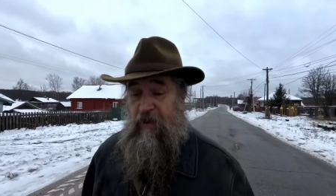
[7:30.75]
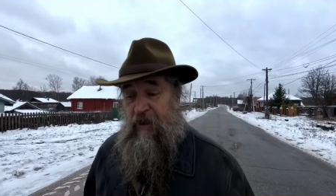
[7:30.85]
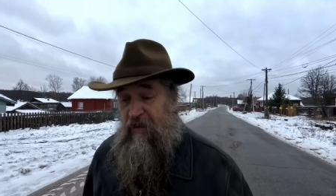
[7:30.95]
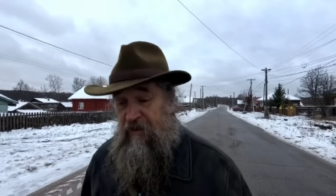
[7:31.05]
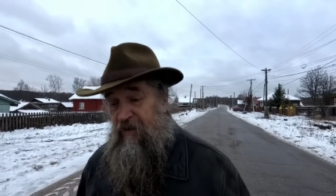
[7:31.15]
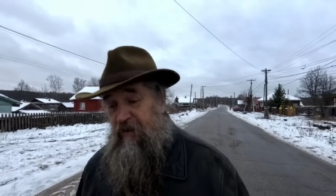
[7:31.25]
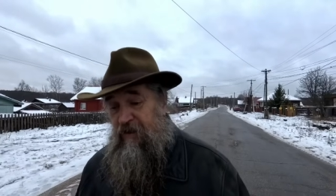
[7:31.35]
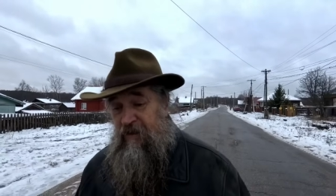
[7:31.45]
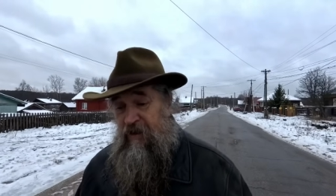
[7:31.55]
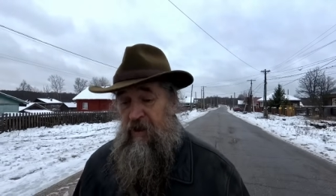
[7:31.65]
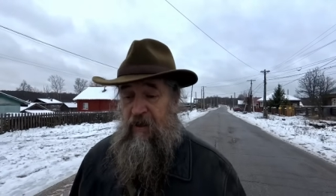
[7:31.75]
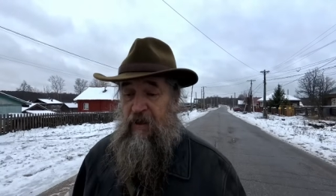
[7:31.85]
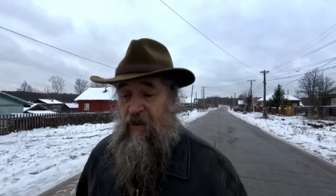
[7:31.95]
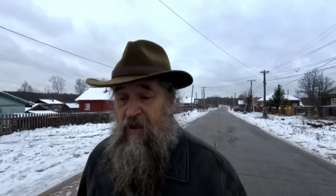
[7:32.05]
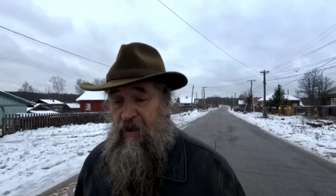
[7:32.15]
Михаил Сергеевич,
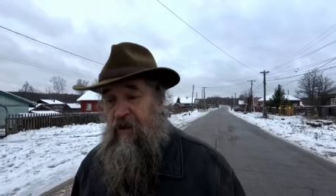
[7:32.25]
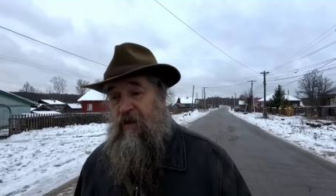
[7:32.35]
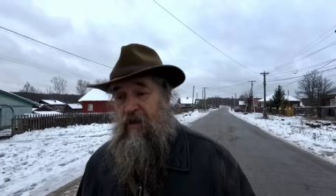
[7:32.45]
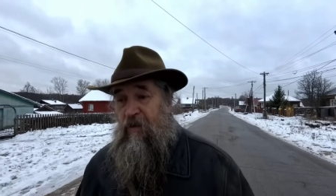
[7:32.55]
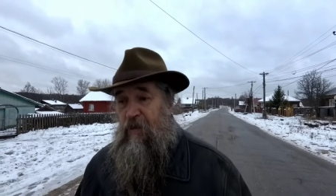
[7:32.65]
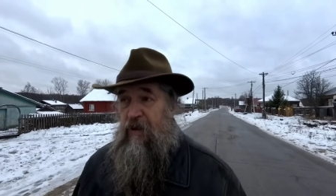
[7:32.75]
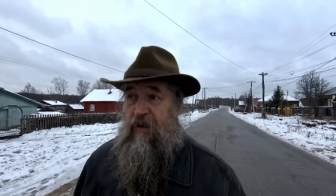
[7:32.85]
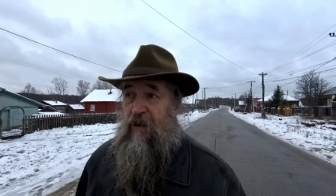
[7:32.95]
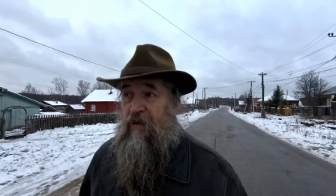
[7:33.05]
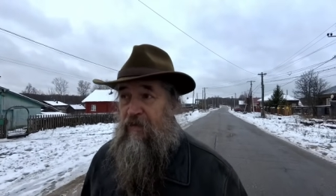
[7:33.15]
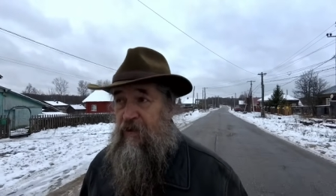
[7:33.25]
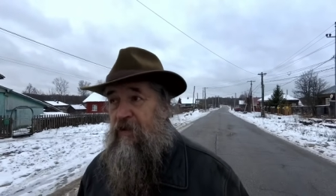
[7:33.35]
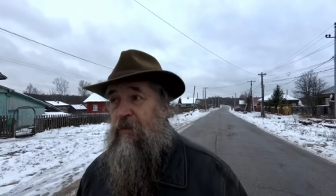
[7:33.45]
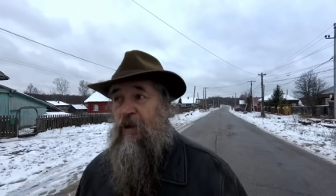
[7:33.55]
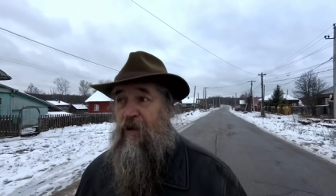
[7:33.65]
мы
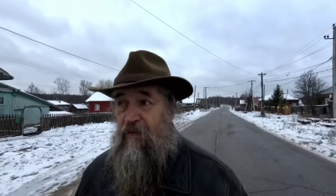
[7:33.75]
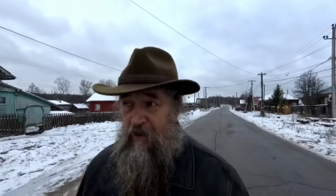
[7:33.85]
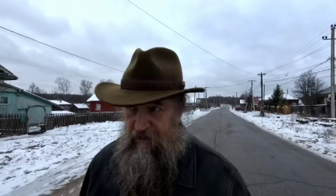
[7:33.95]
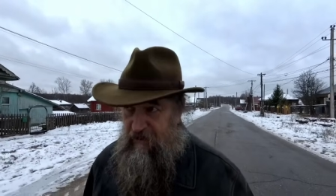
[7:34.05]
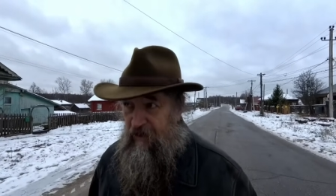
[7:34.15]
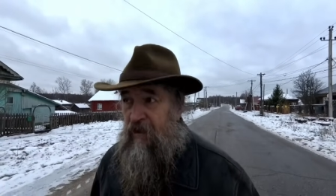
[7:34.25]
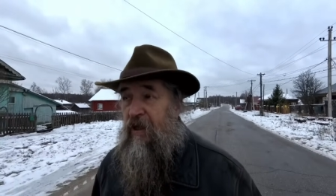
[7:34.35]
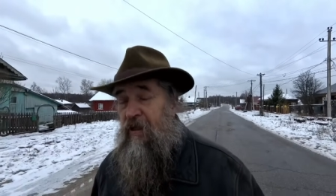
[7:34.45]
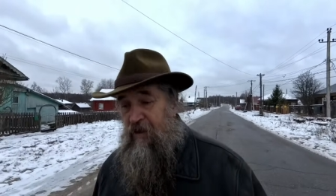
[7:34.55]
видим ваши